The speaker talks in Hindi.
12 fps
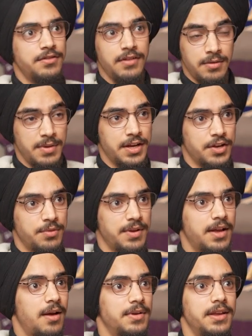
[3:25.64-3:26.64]
एज फिल्म मेकर भी
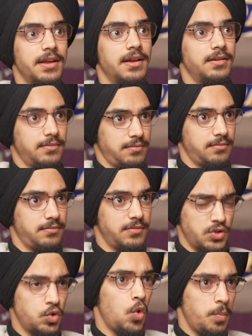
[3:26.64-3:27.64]
काम किया
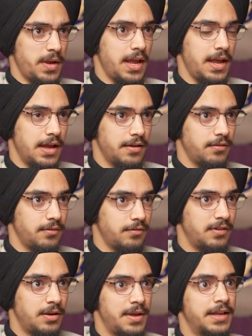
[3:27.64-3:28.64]
स्कोप क्या है
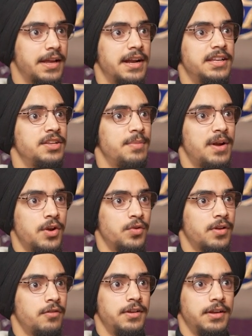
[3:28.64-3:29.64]
फिल्म मेकिंग एंड
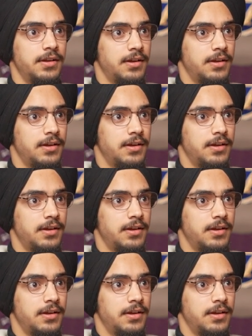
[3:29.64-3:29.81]
सिनेमाटोग्राफी